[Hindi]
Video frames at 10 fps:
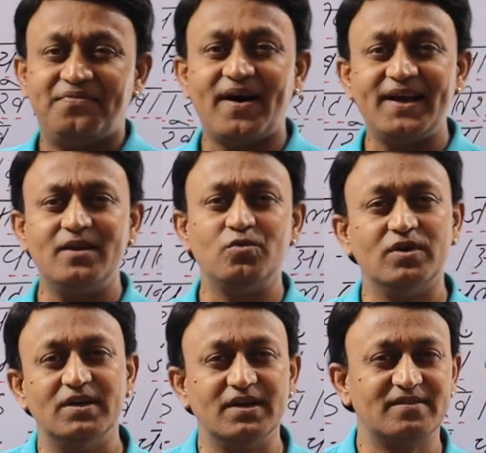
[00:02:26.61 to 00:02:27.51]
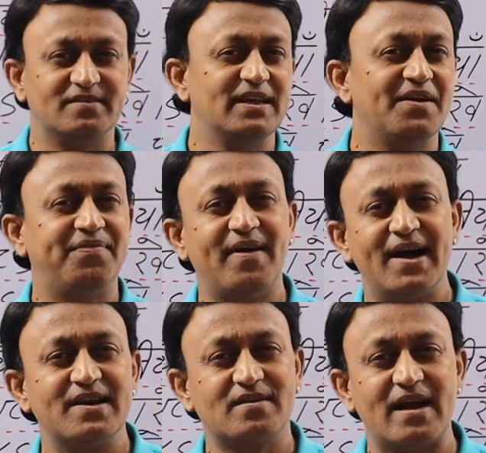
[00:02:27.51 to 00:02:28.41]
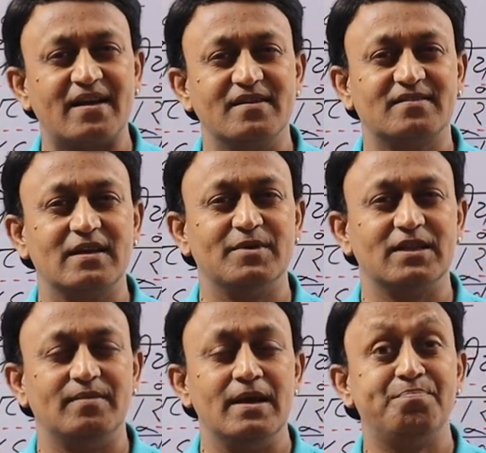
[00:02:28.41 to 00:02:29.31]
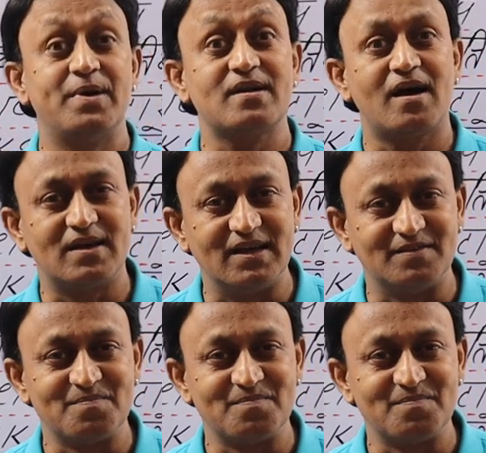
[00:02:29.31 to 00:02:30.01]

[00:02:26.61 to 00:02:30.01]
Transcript: फायरवर्क्स या फायर क्रैकर्स का मतलब है पटाखे